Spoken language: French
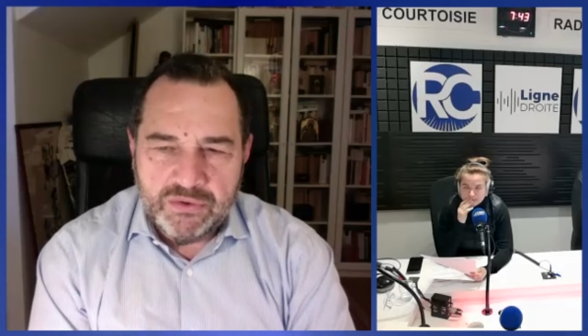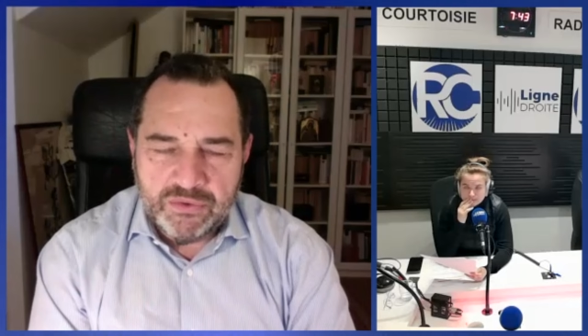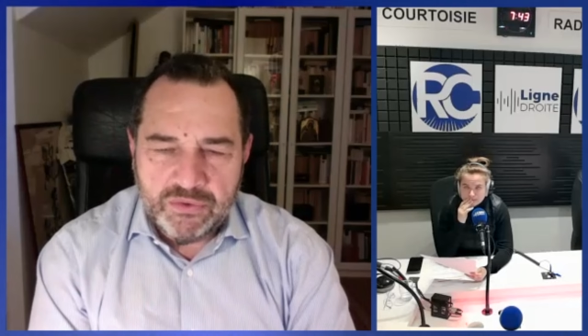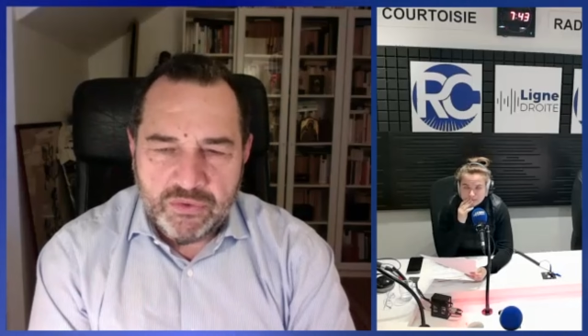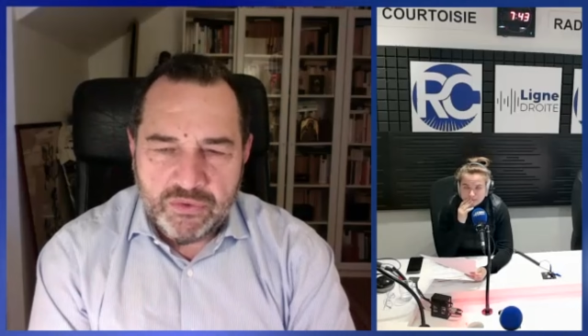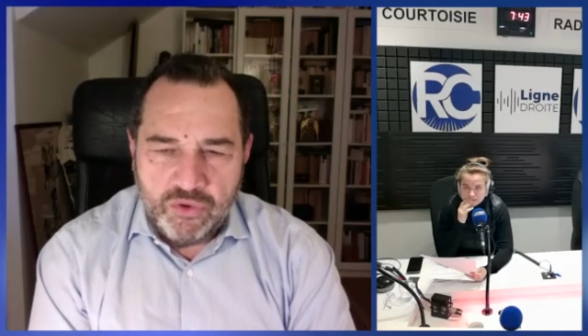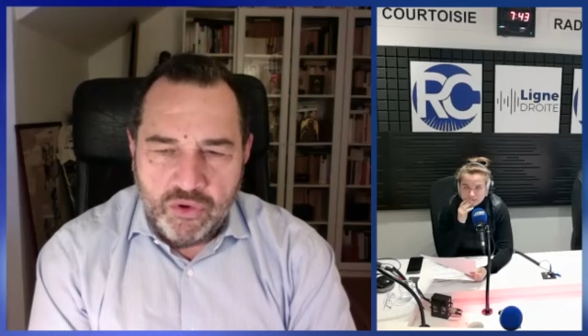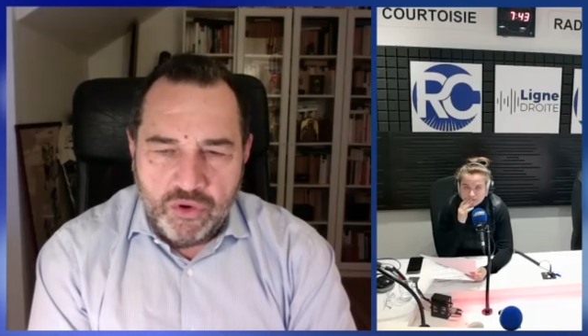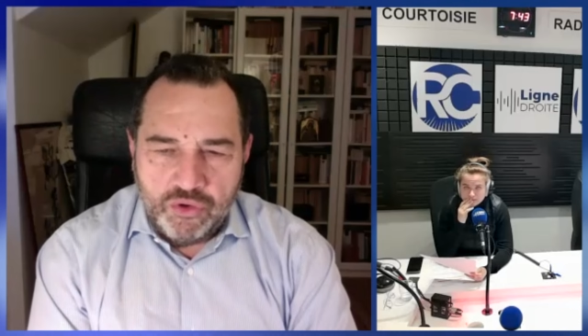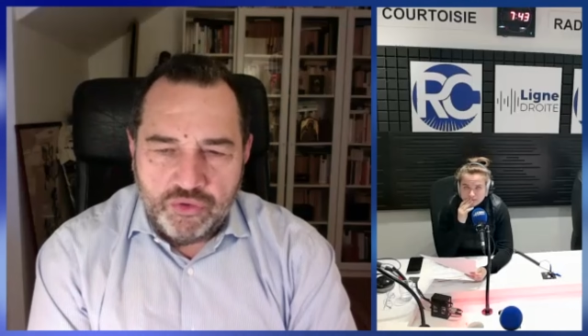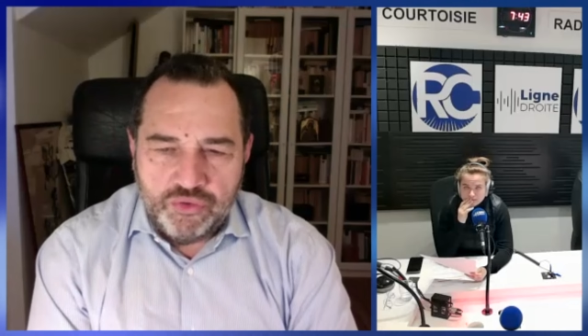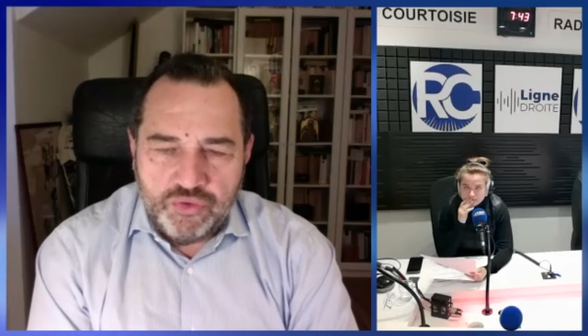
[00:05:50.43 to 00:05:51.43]
euh,
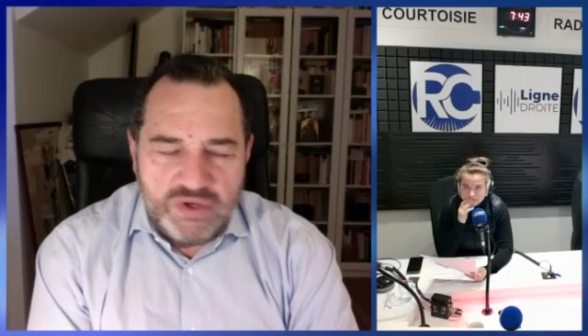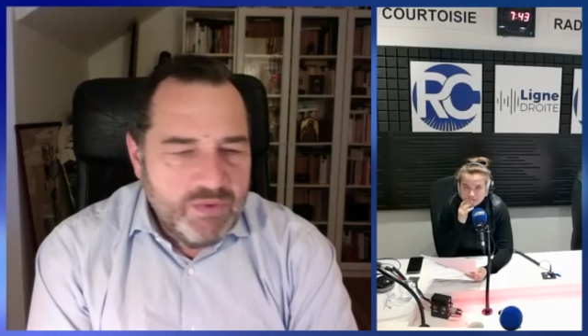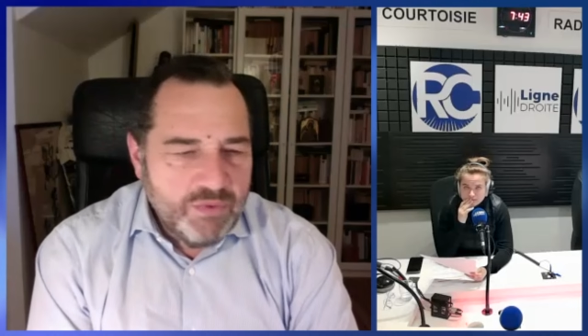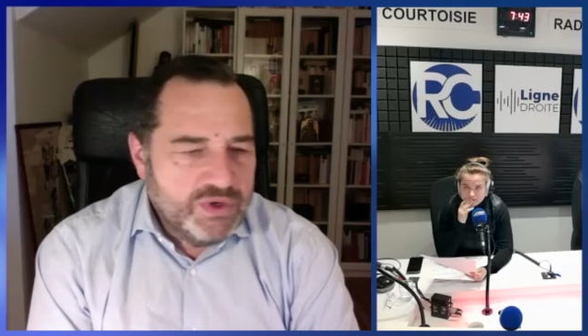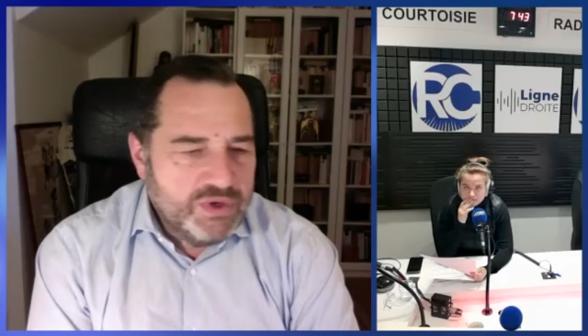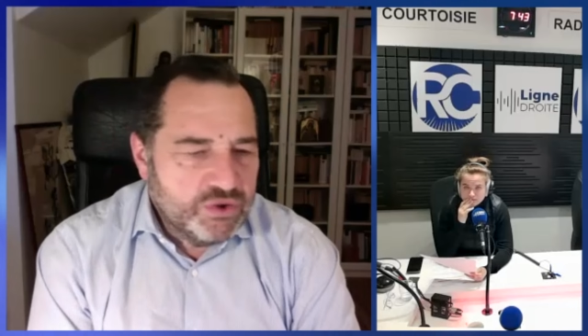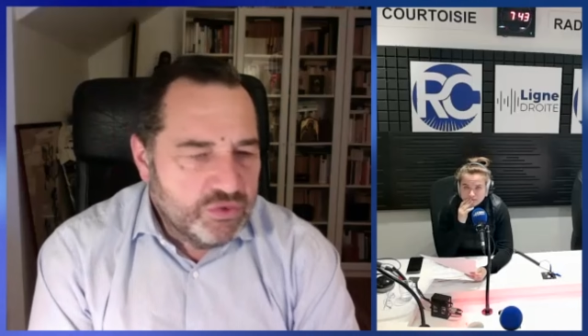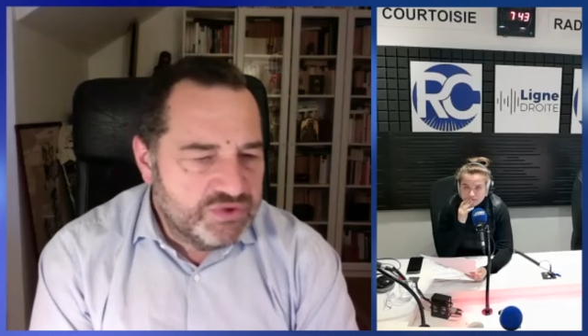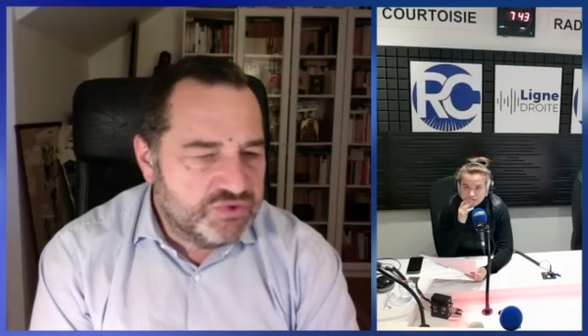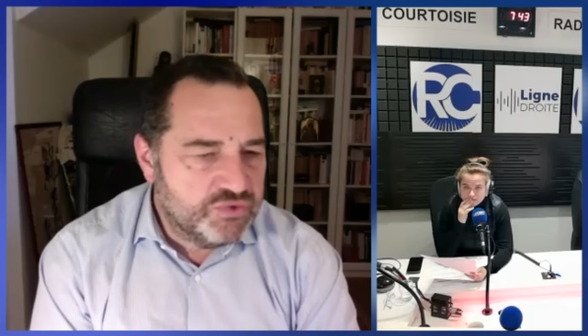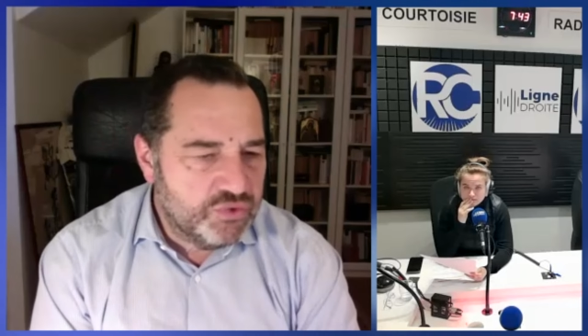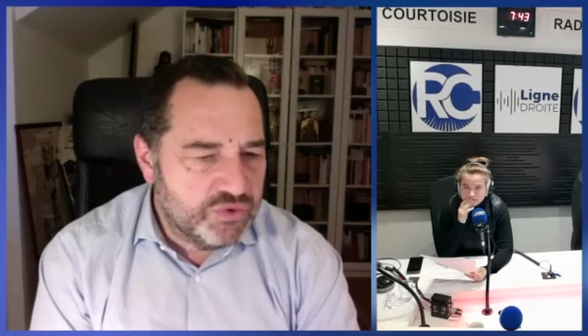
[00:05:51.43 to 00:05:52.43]
tous les membres de la
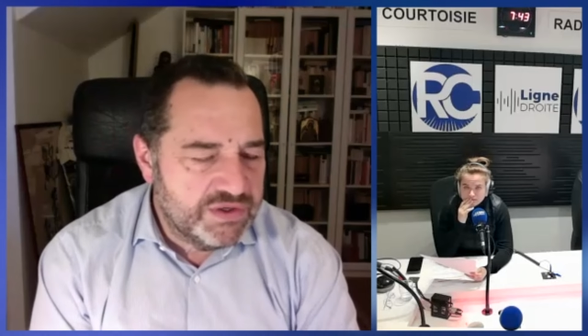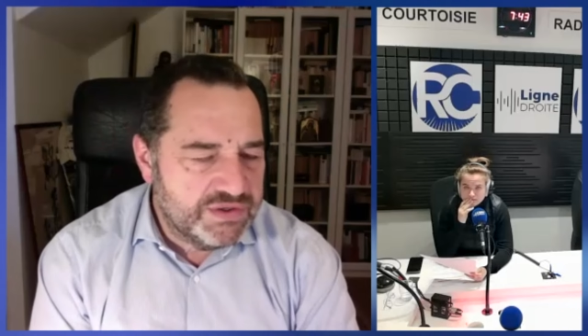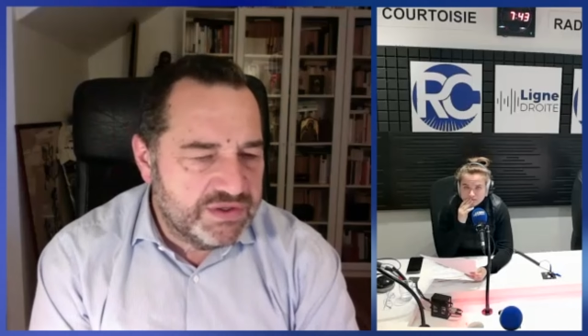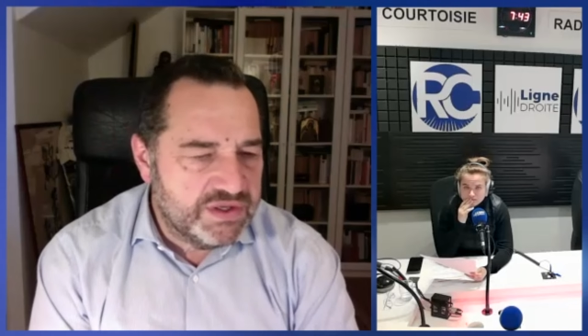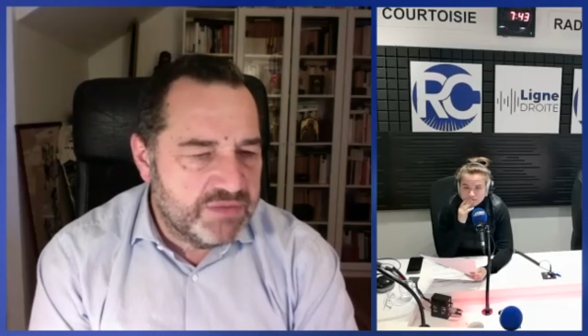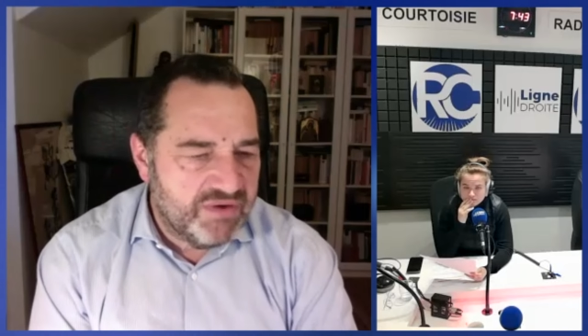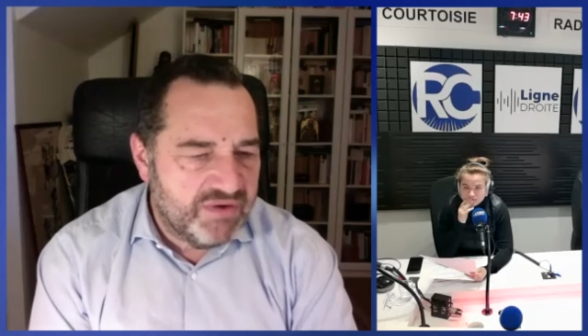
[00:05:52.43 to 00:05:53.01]
commission d'enquête étaient